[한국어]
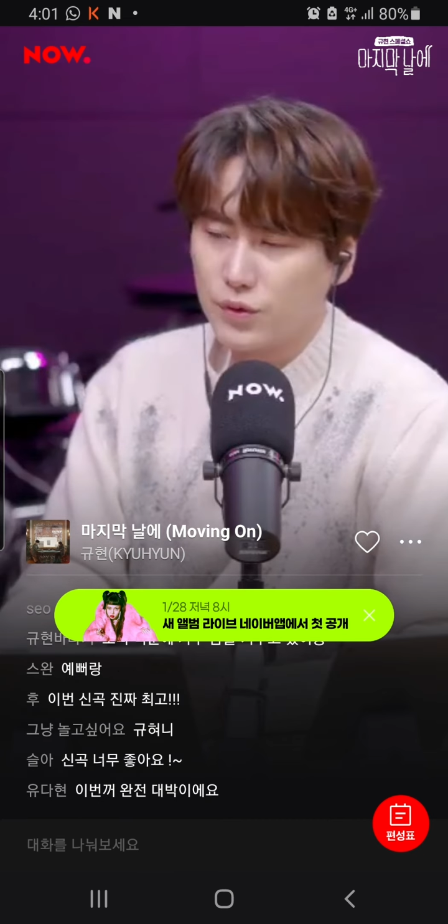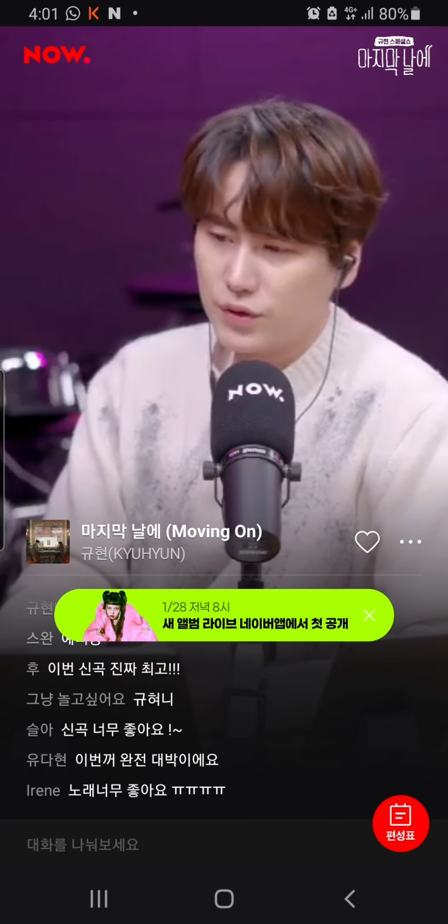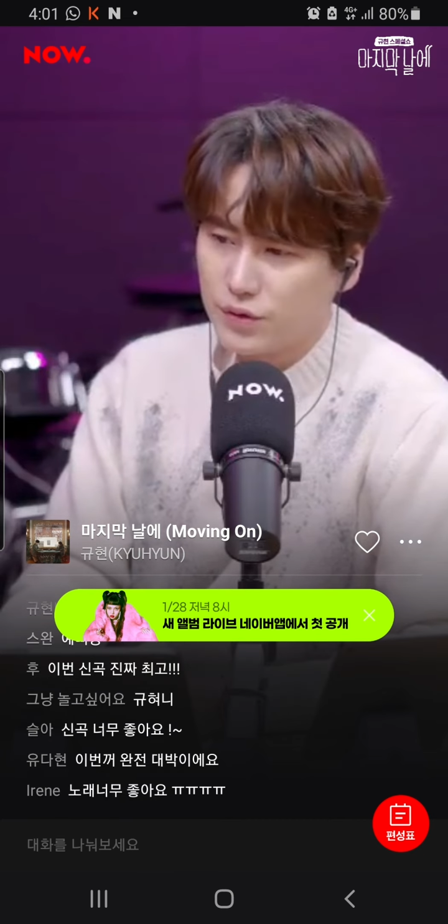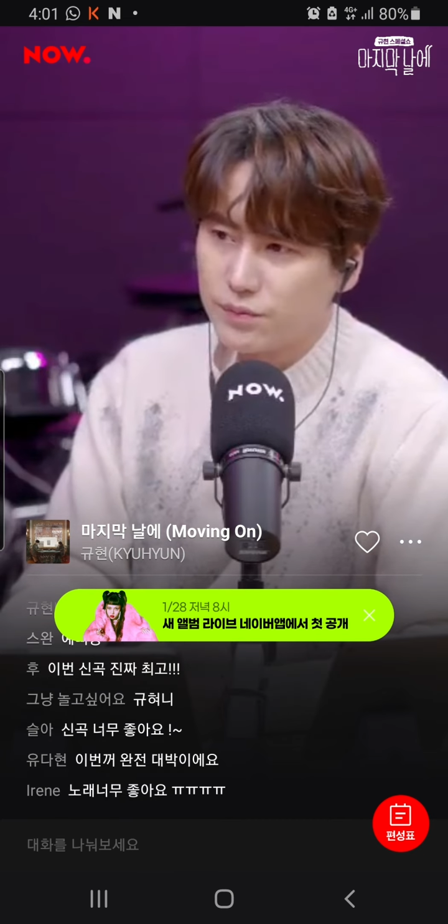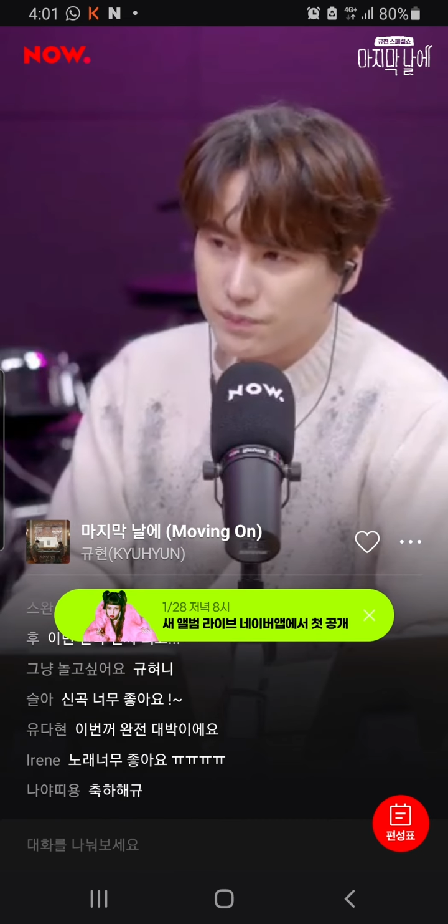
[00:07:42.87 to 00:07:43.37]

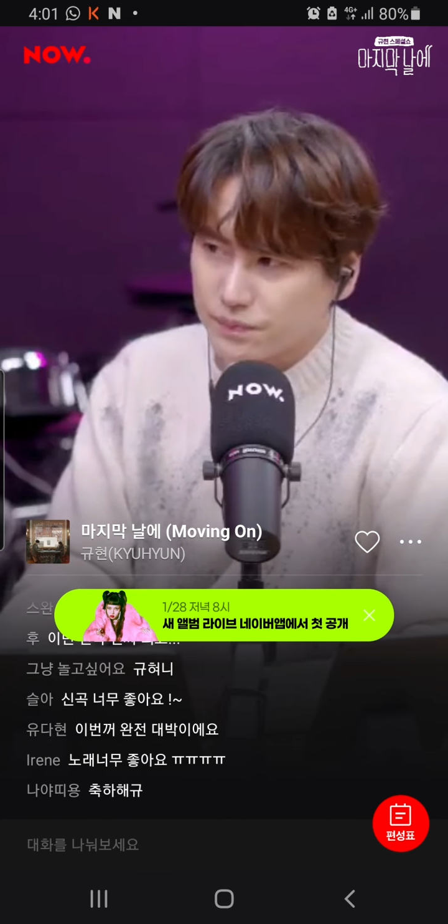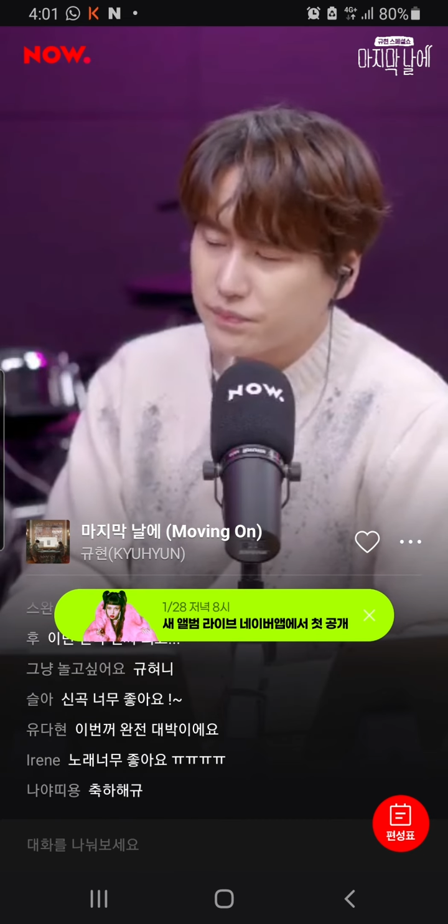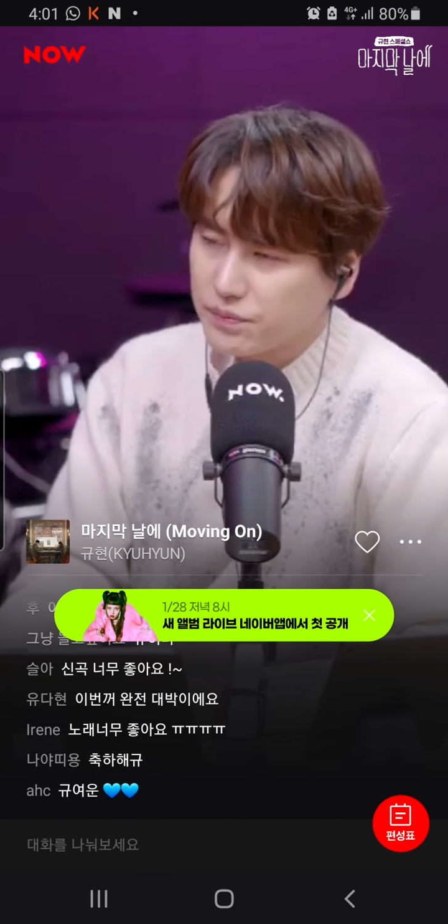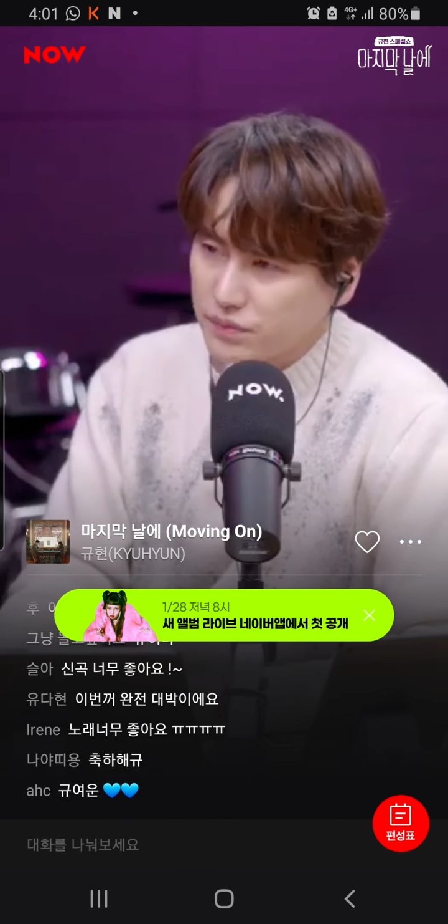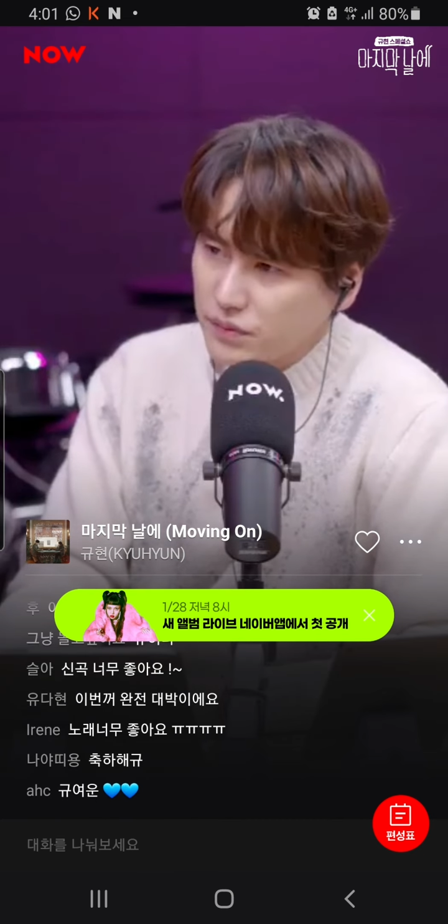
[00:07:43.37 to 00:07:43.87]
오히려
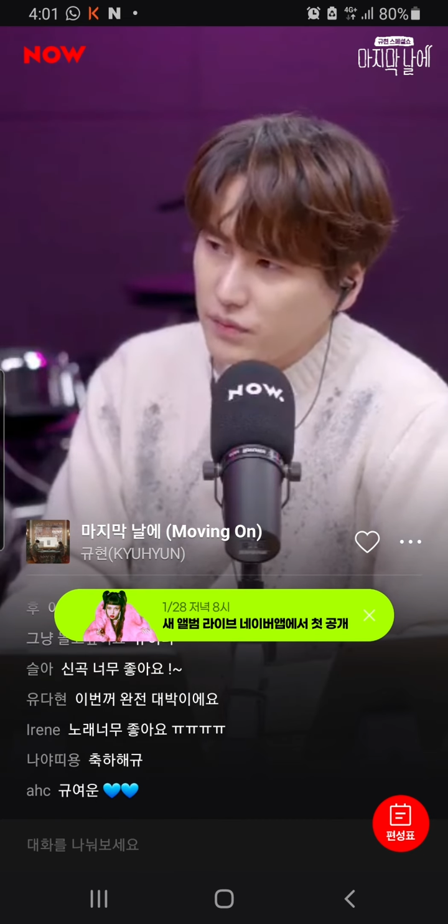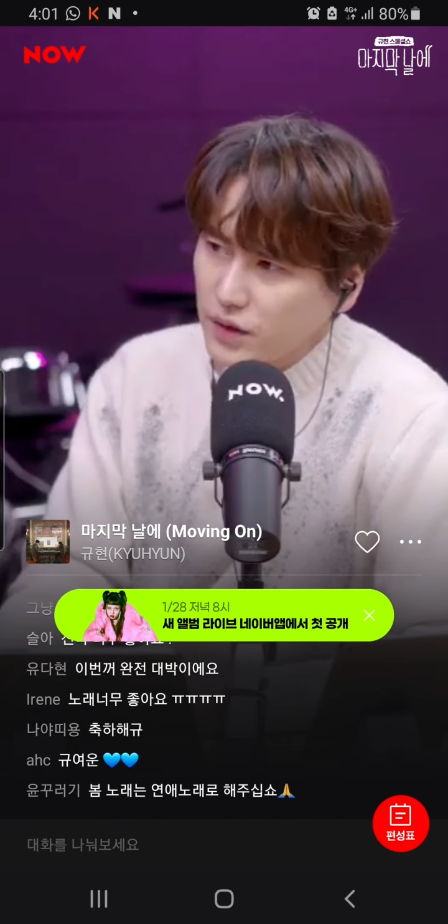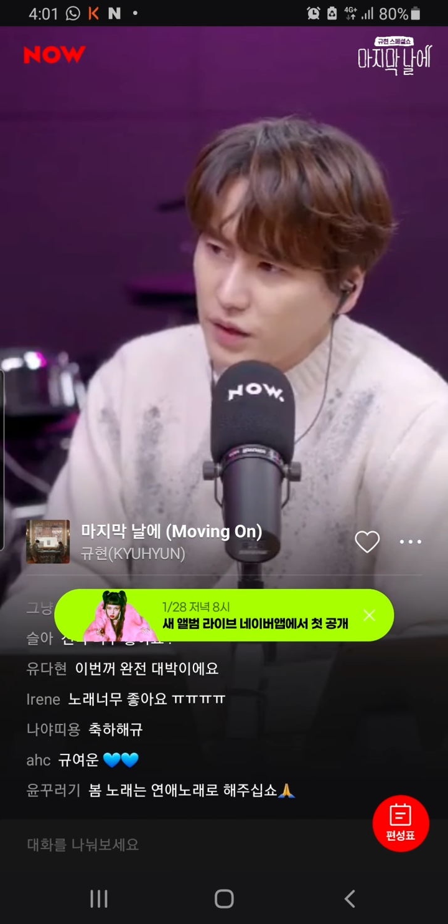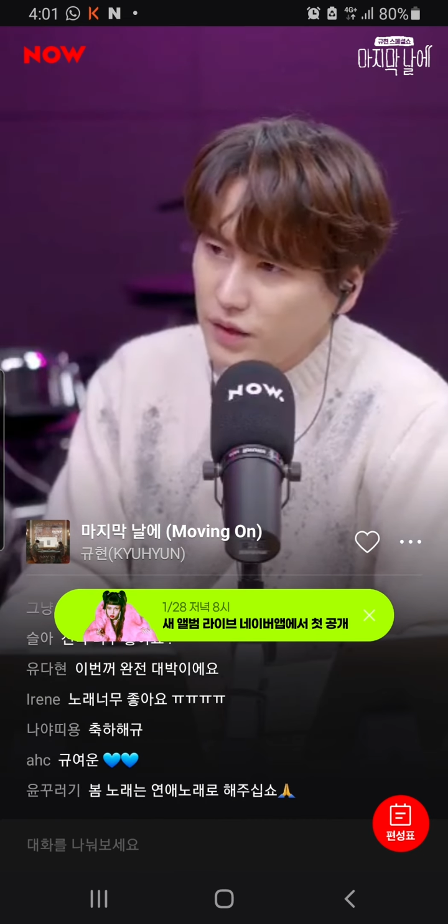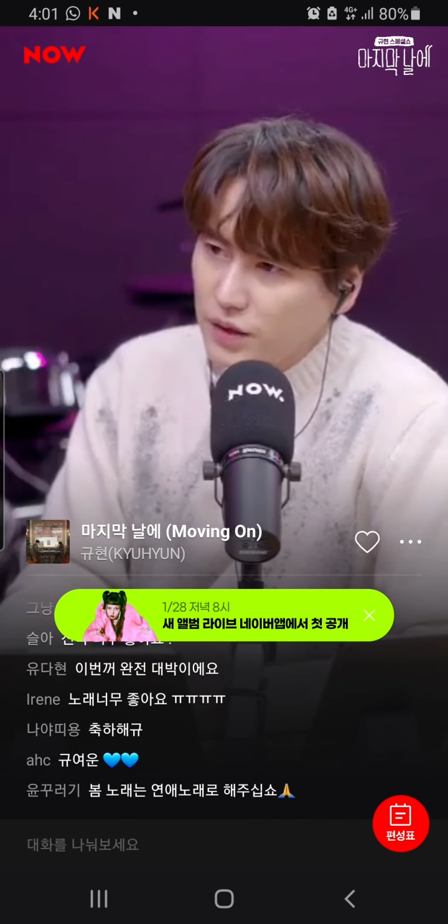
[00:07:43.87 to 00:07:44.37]

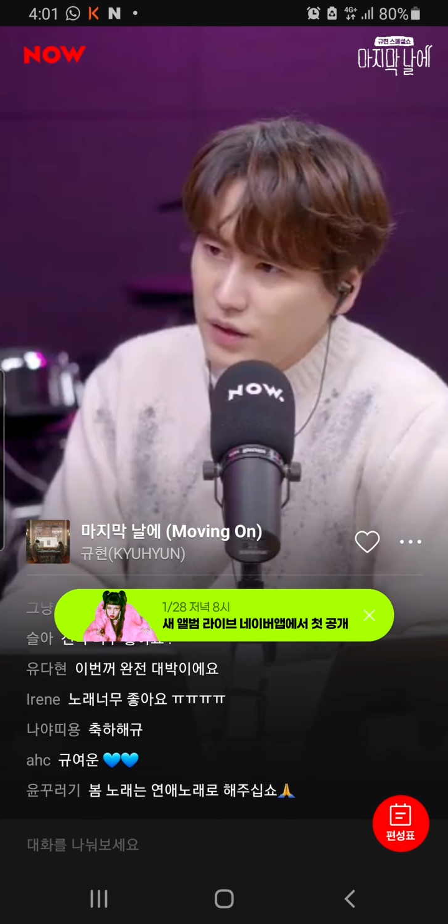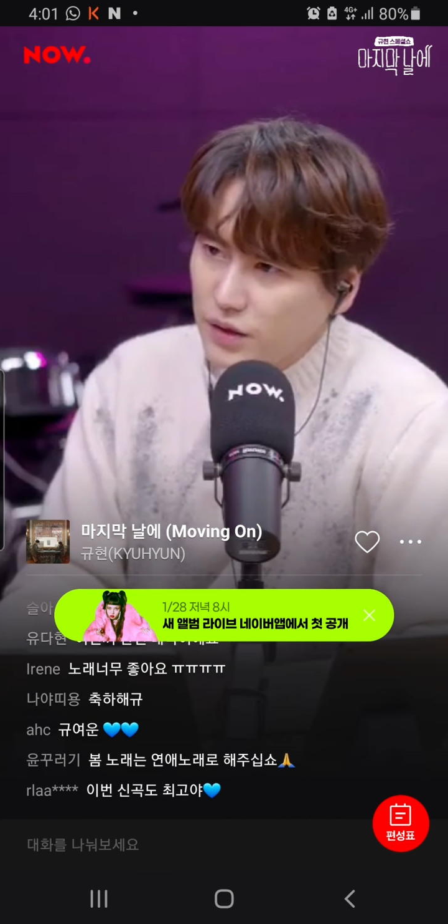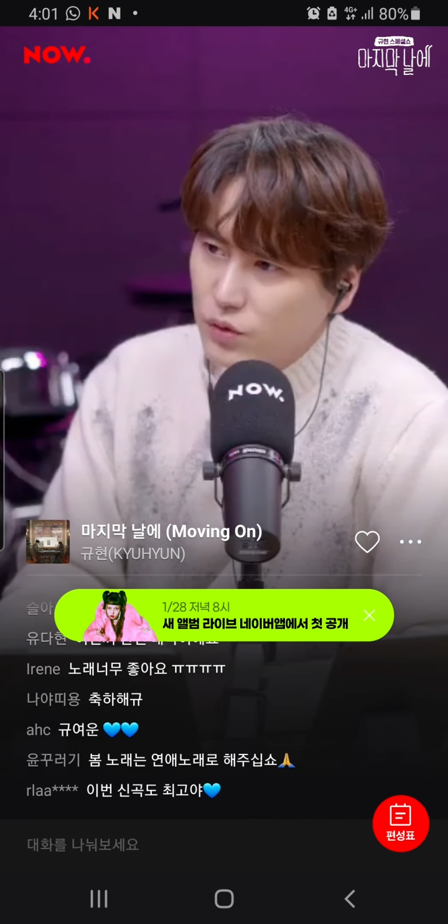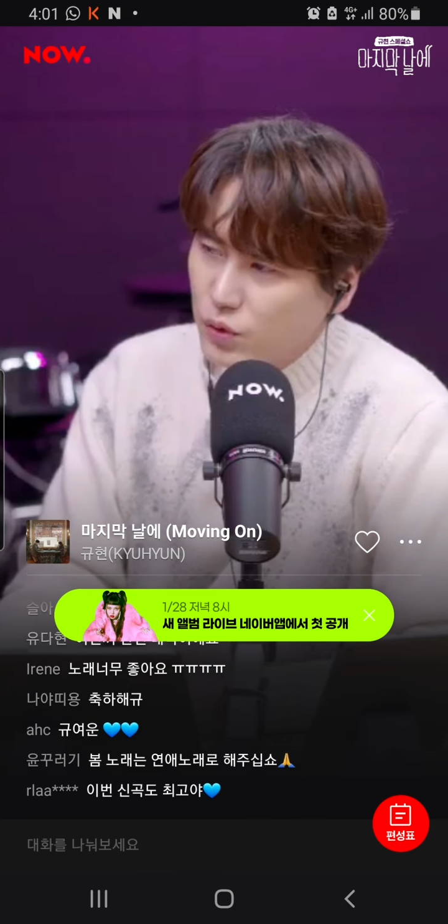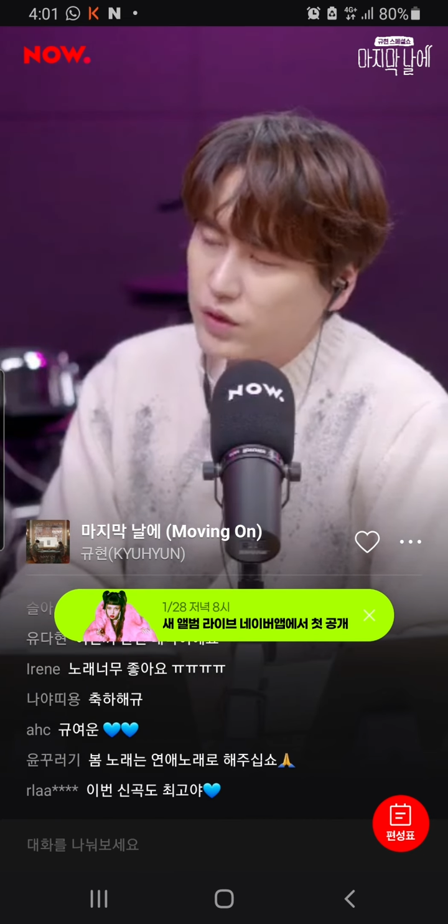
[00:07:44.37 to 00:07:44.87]

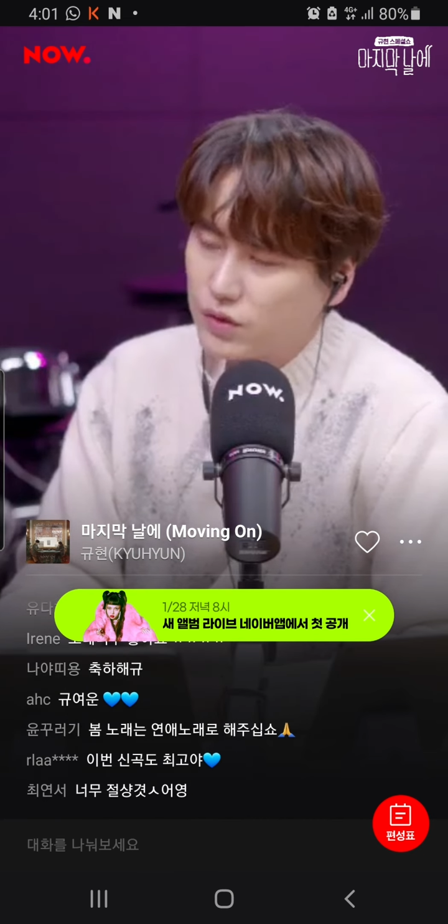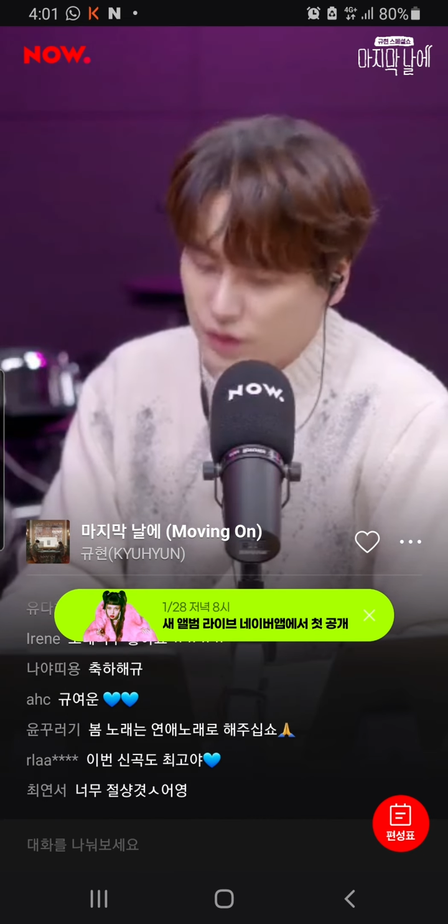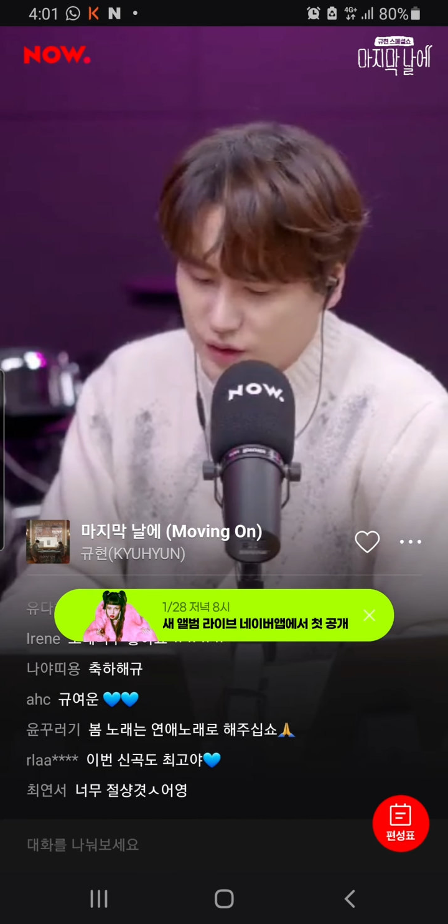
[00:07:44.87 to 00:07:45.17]
좋았던